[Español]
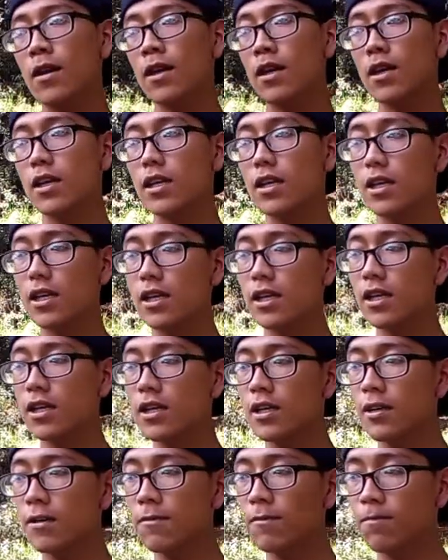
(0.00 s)

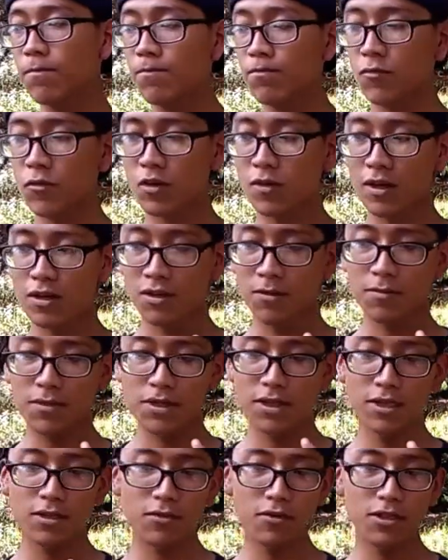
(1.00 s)
Y cuando empecé
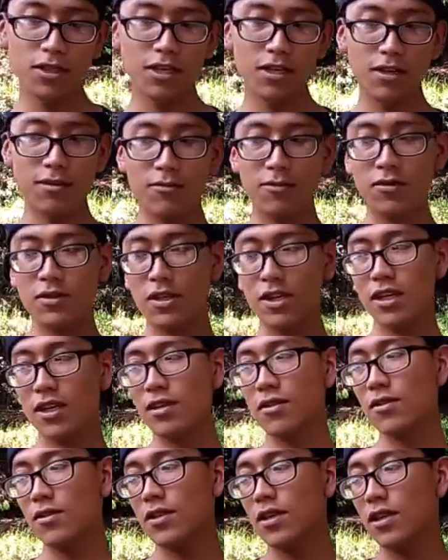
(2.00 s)
a escuchar la música,
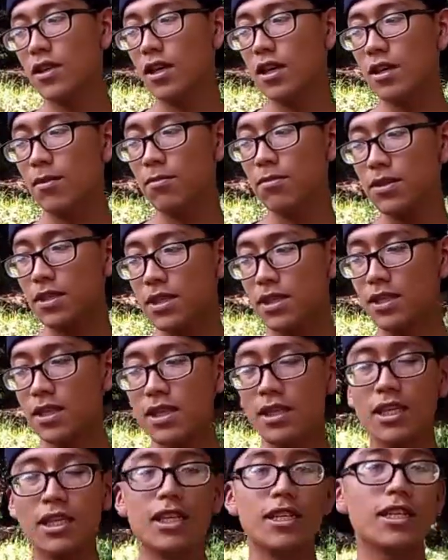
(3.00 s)
no sé, empecé a
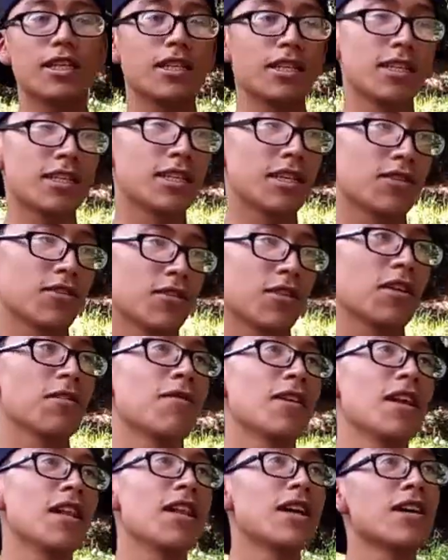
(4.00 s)
sentir esa sensación de
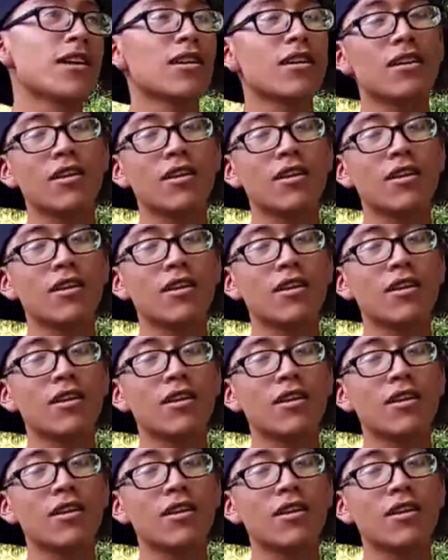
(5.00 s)
bailar.